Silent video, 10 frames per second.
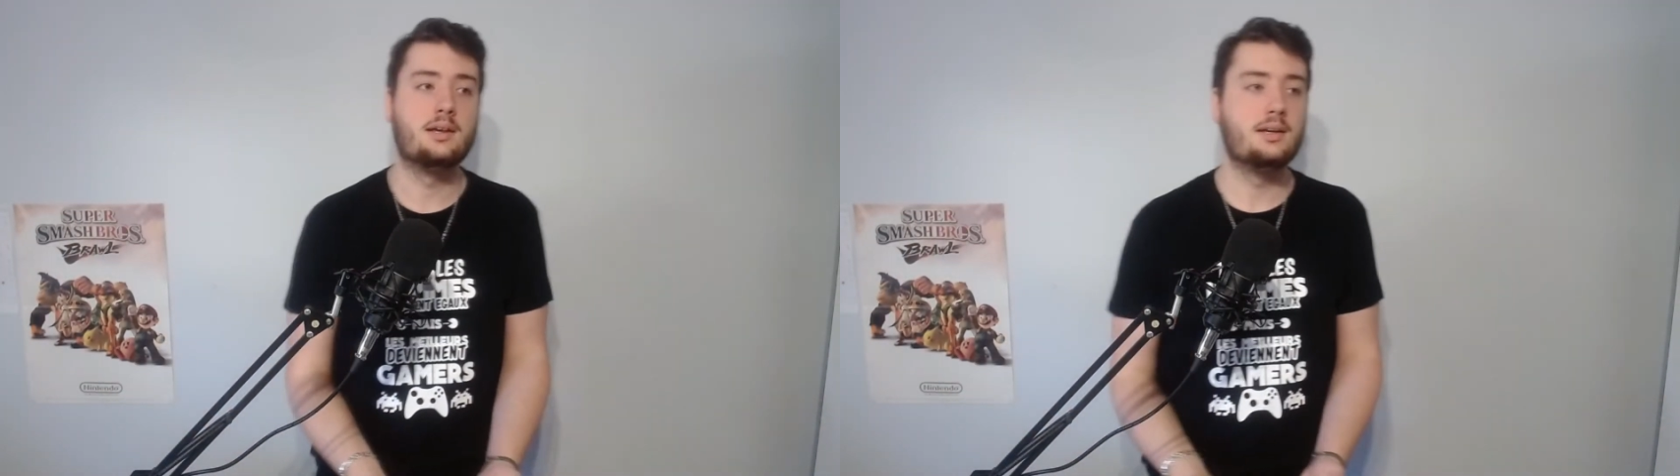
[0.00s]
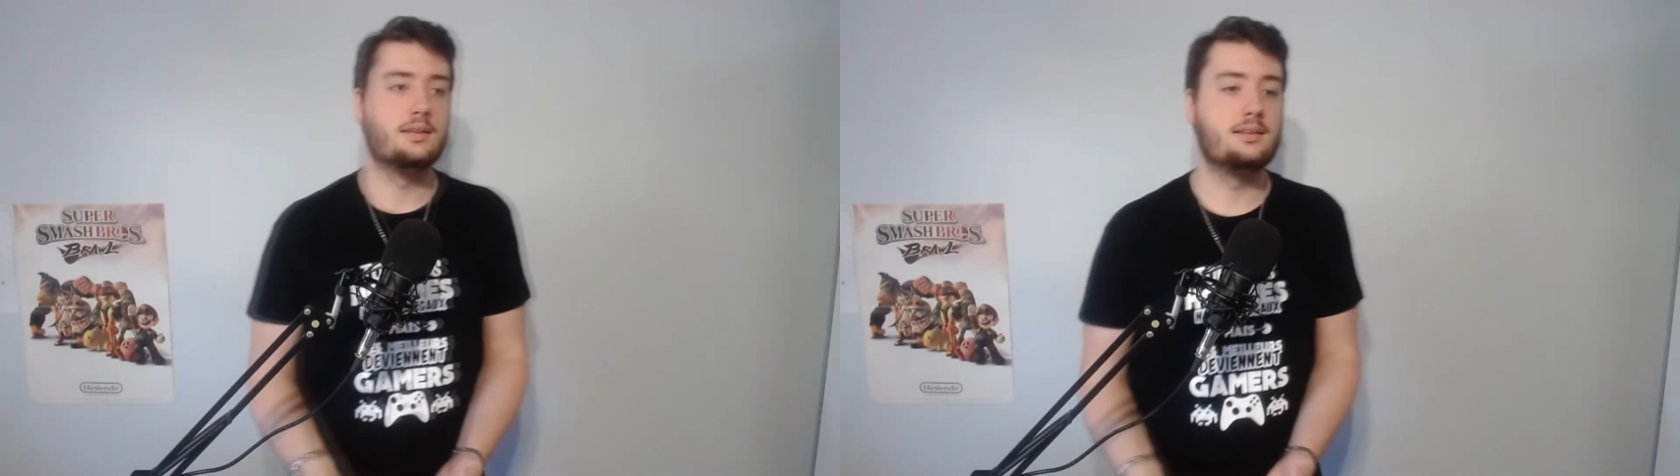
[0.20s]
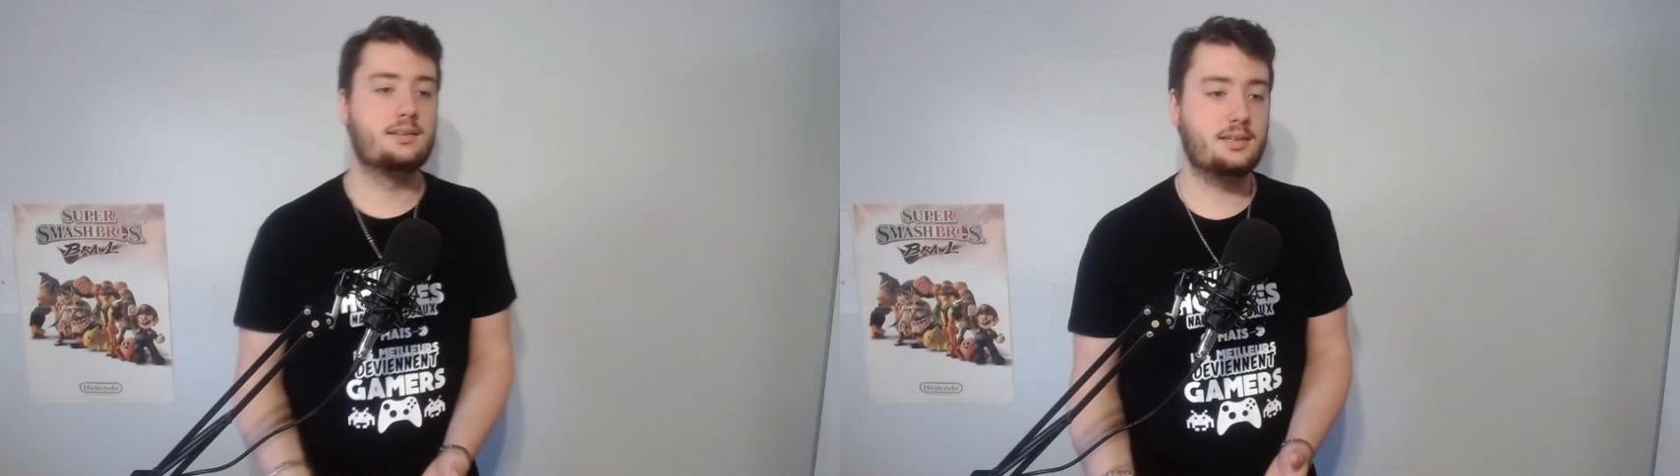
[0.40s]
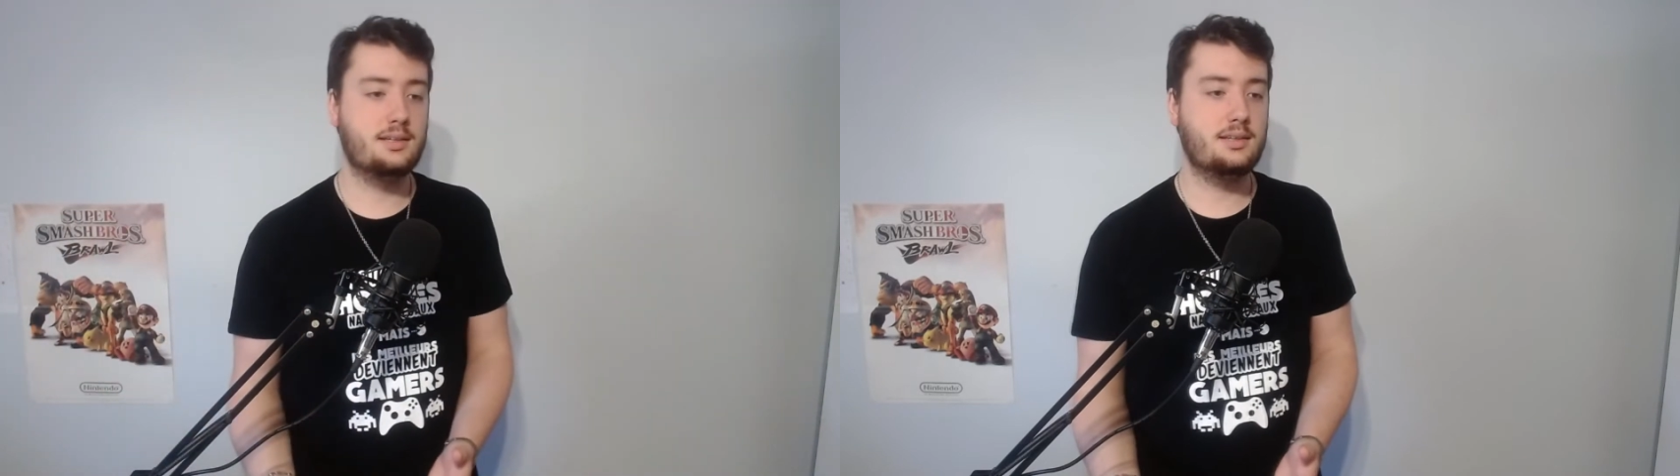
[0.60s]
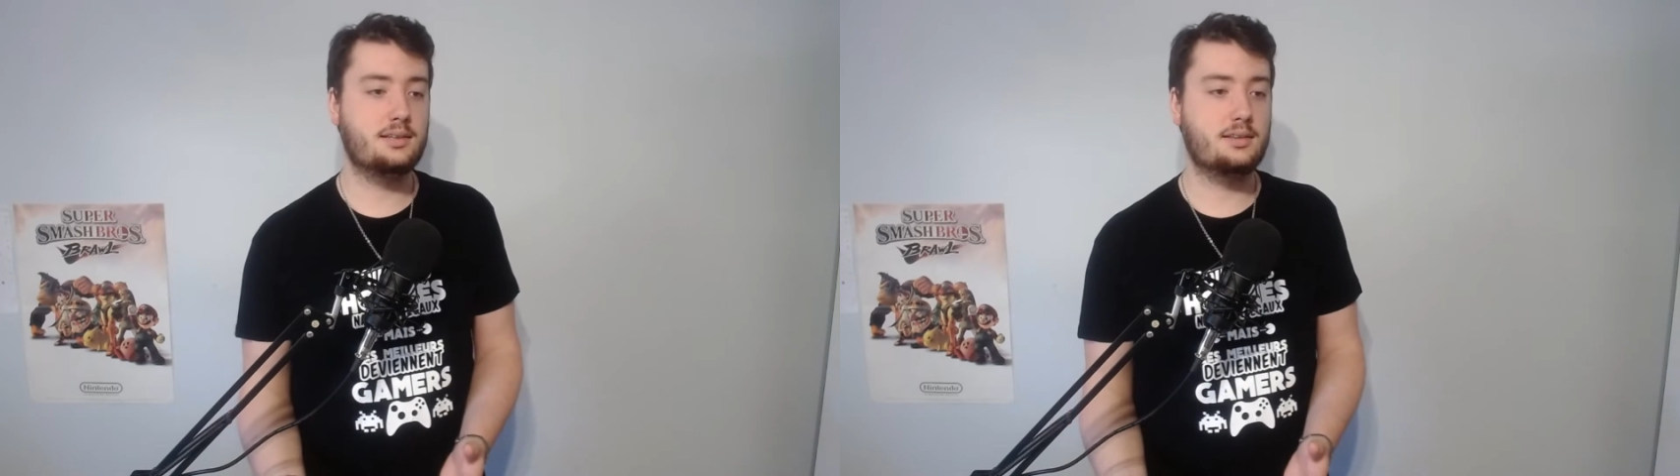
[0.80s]
C'est
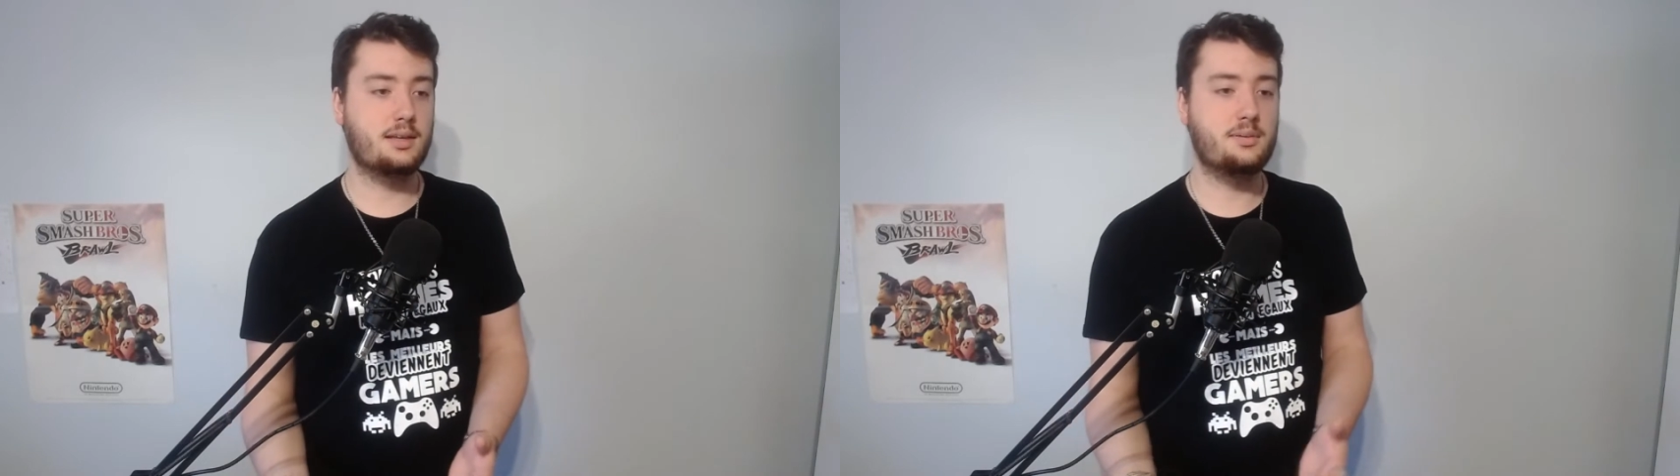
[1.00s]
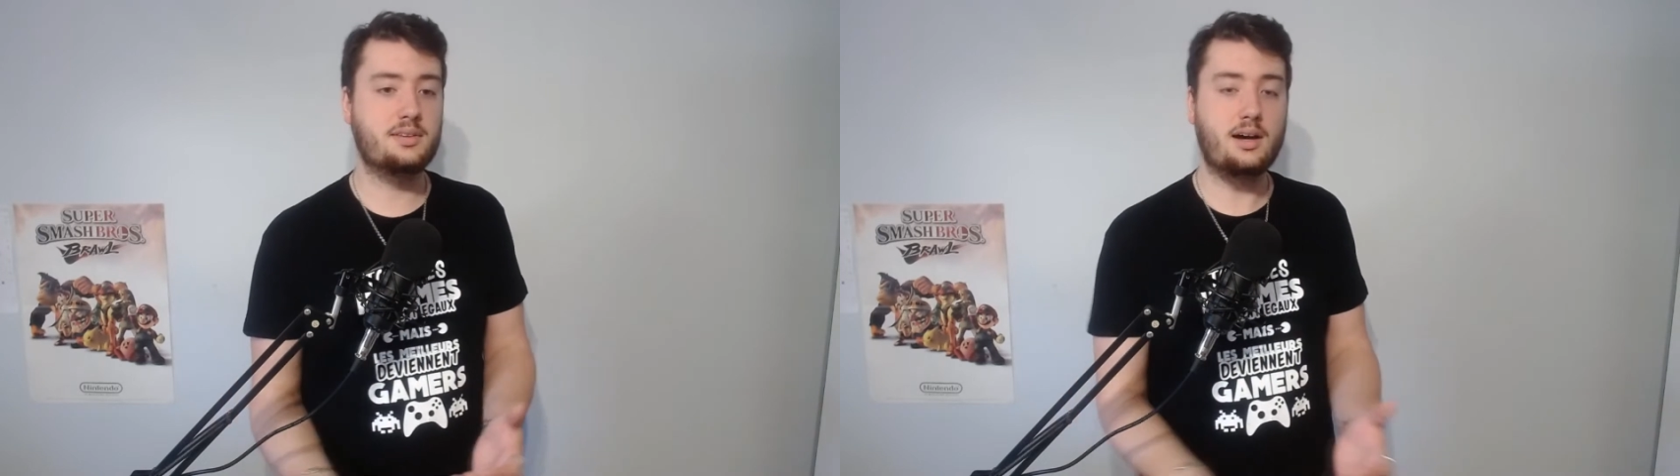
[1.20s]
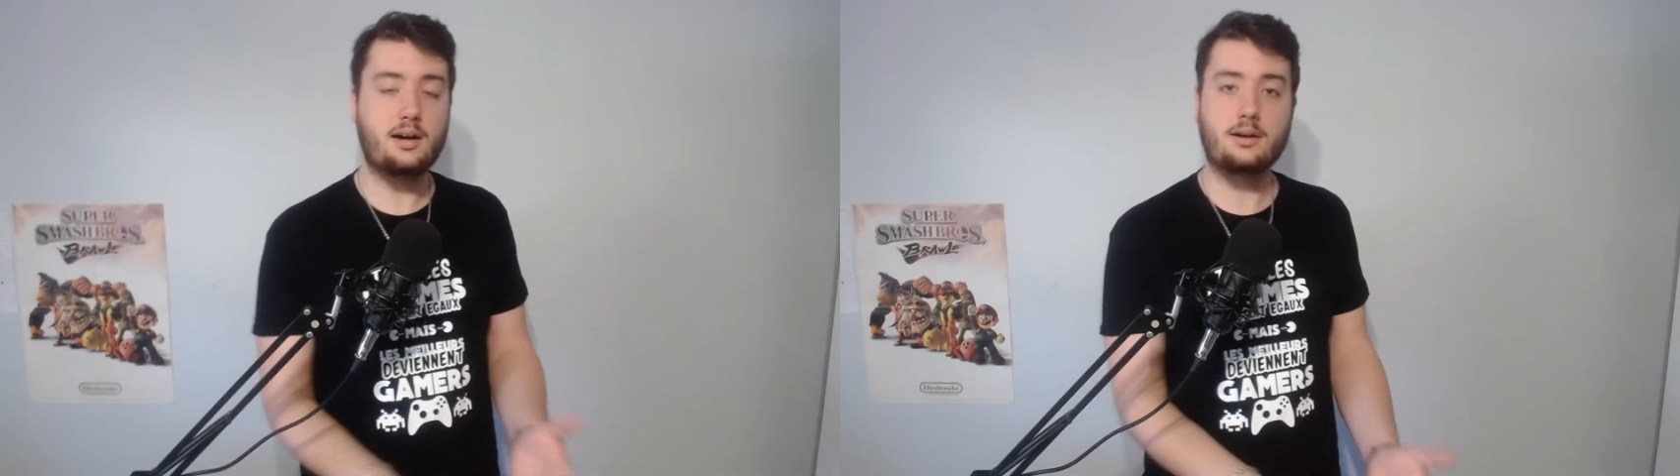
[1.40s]
très bizarre